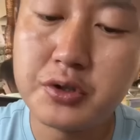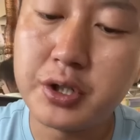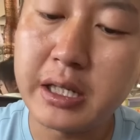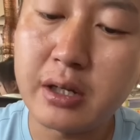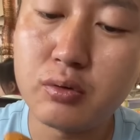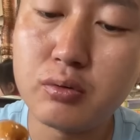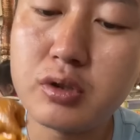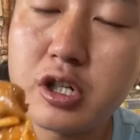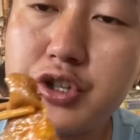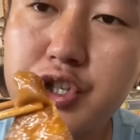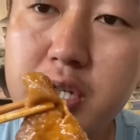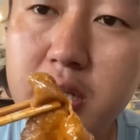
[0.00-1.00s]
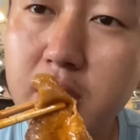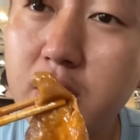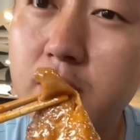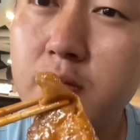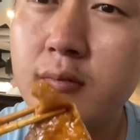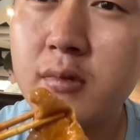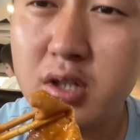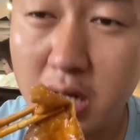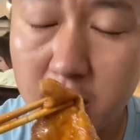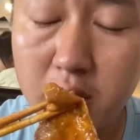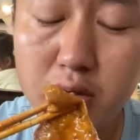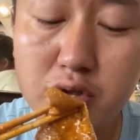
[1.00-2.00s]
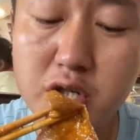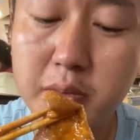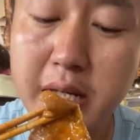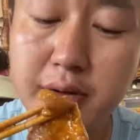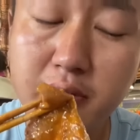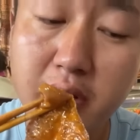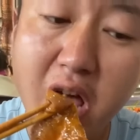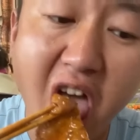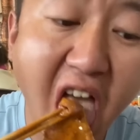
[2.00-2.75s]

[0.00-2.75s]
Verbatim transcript: 今天中午这气的，差点都吃不下去饭。